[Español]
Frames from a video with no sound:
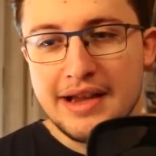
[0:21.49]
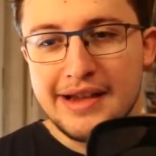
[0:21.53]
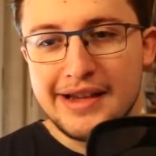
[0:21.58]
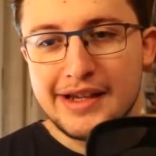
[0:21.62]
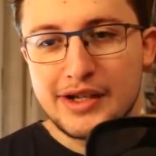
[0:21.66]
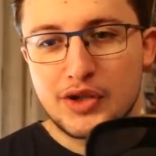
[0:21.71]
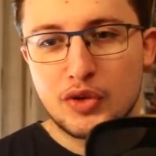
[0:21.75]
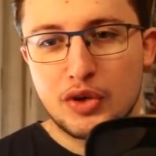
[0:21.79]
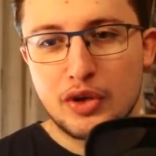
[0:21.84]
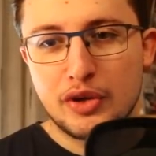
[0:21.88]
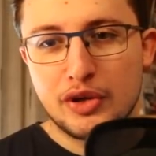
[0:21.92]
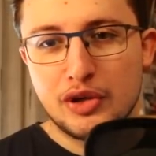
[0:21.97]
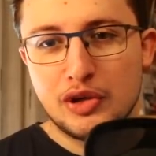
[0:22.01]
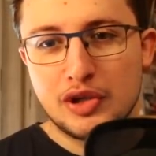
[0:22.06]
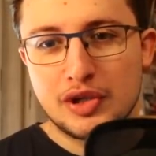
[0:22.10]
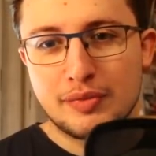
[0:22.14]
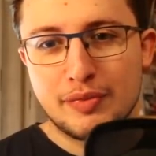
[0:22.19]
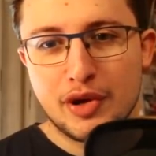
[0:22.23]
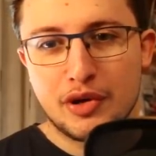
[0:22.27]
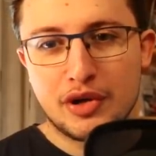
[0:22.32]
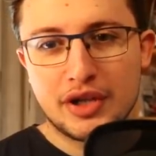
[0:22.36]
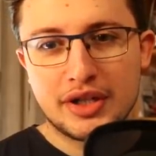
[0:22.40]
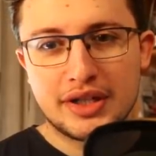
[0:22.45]
es uno de los
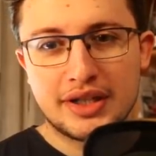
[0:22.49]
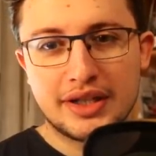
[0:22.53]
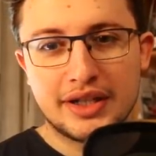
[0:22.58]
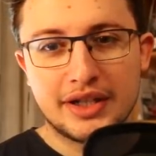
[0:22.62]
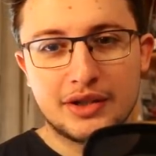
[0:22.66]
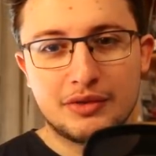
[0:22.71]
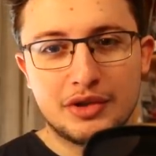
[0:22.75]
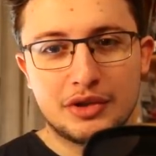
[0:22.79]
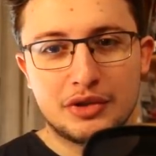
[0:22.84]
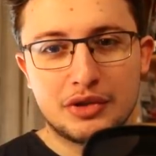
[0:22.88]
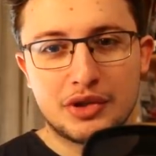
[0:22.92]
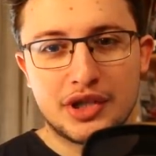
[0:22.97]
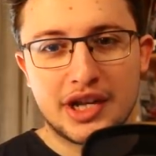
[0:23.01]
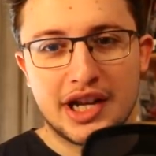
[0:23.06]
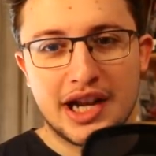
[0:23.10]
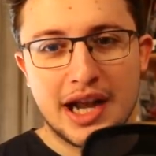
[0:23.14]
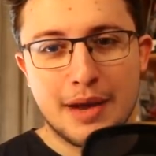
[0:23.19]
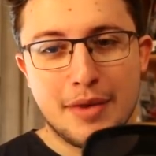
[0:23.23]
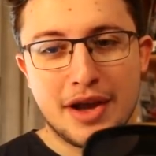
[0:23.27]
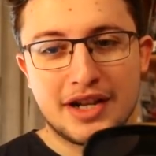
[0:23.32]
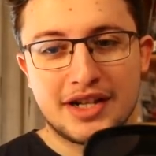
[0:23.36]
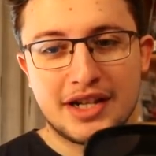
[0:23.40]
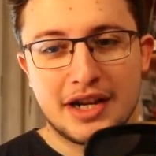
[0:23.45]
peores circuitos que
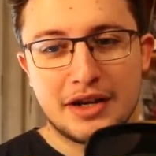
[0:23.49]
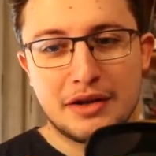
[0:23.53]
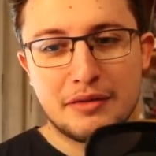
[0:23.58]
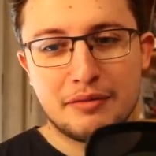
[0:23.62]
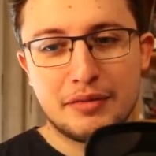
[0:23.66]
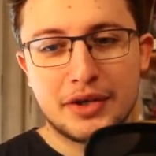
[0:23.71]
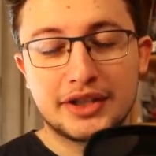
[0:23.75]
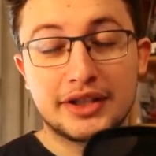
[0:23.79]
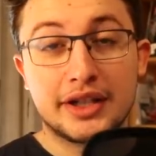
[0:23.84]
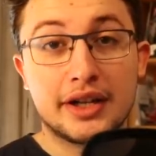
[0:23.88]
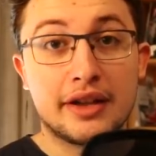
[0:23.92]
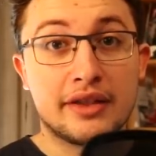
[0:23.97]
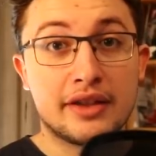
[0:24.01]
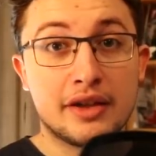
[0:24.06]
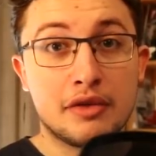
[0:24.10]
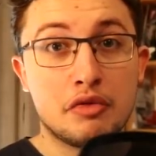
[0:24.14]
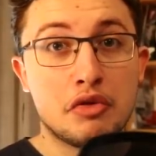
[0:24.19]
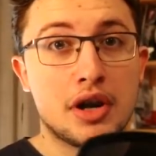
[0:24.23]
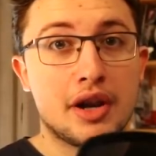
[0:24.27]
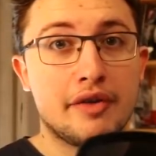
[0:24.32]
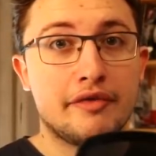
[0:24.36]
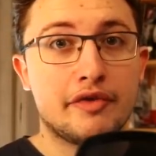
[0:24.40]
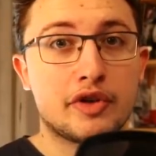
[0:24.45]
jamás han
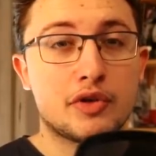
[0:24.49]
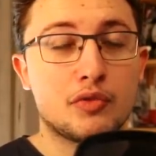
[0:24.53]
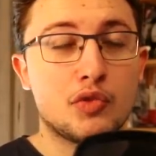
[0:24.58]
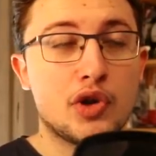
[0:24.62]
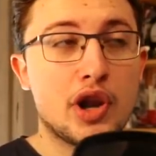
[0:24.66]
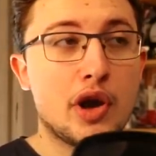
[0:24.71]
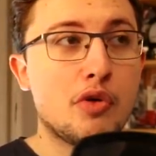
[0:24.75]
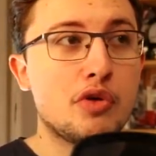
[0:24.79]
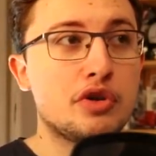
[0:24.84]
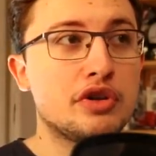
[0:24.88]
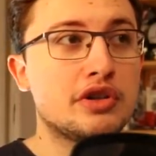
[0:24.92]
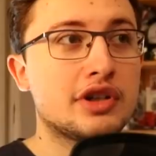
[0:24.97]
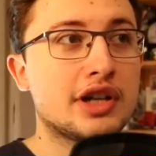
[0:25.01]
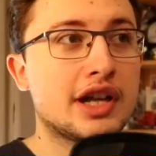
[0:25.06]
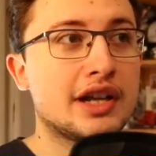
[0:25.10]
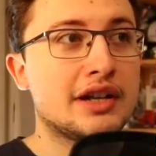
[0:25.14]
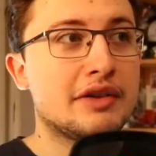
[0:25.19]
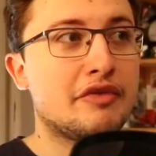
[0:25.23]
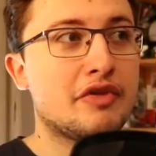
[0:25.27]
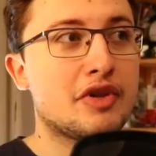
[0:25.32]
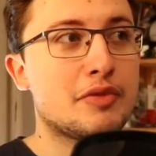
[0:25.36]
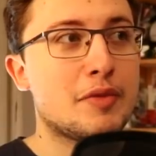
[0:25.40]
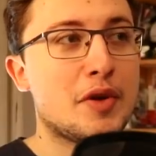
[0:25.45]
pertenecido a la Fórmula 1, que
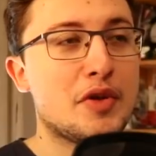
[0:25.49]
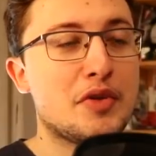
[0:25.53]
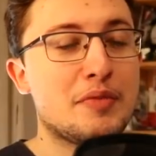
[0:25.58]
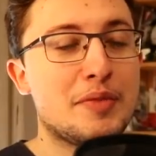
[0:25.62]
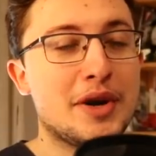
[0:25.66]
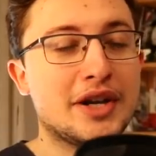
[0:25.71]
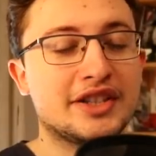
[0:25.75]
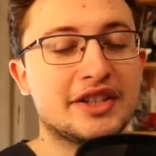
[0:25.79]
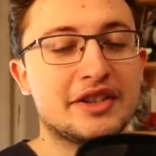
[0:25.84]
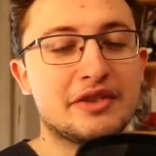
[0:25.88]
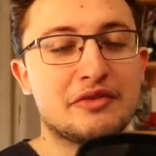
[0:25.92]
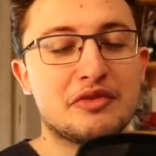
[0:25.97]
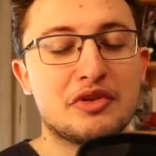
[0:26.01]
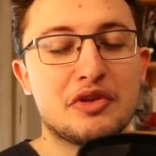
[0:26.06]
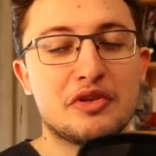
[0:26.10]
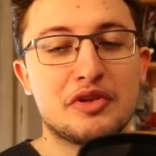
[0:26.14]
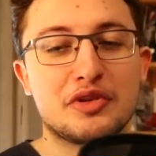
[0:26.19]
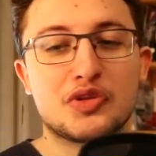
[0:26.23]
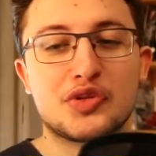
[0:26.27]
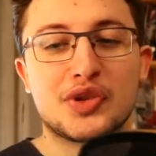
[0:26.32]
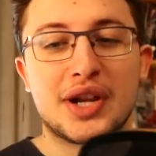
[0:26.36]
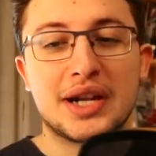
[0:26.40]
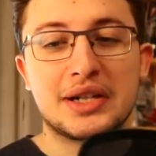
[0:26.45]
han formado parte de uno
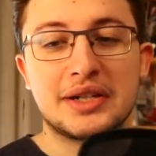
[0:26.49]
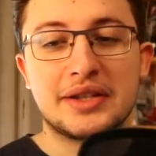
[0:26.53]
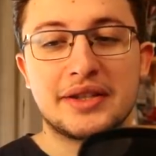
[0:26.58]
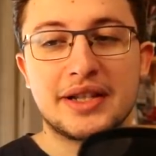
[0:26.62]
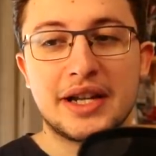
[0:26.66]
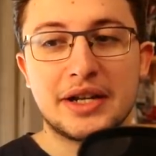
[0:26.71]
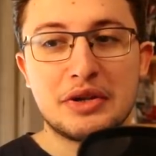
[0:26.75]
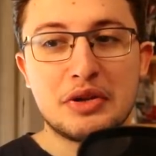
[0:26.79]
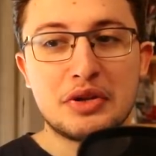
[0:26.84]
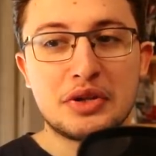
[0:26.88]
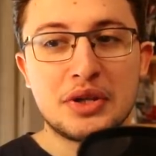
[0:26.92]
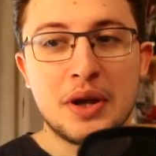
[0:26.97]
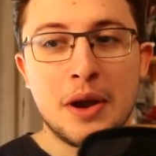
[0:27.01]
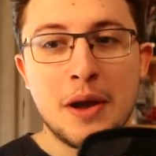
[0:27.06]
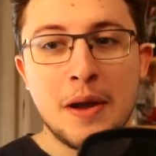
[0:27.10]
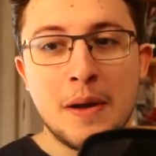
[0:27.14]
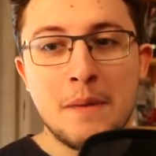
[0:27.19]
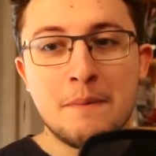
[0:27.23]
de sus calendarios.